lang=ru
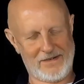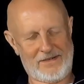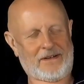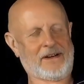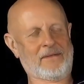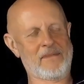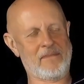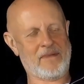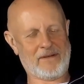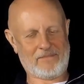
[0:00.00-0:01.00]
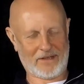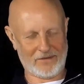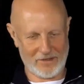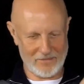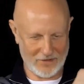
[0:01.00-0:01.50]
Никак, мы опять
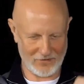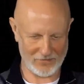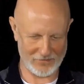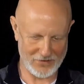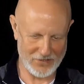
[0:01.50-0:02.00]
поговорим о каком-то